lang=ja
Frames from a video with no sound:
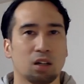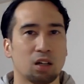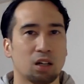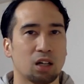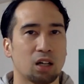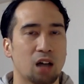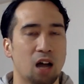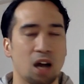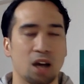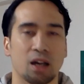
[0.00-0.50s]

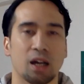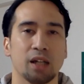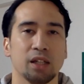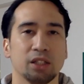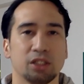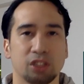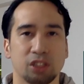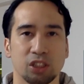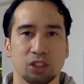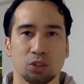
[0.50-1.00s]
あ破
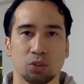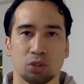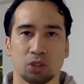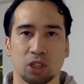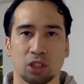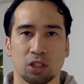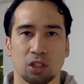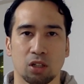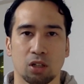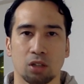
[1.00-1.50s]
壊神と
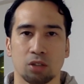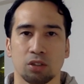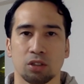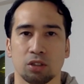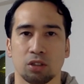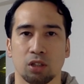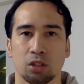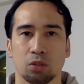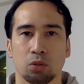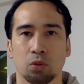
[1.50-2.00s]
戦っ
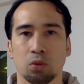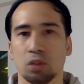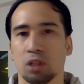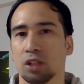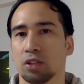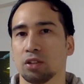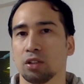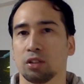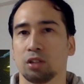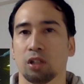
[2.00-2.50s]
てたらどう
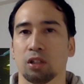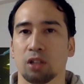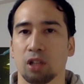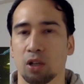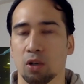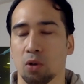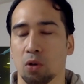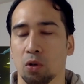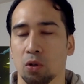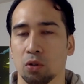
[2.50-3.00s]
なってたん
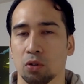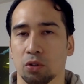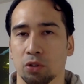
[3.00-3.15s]
だろうっ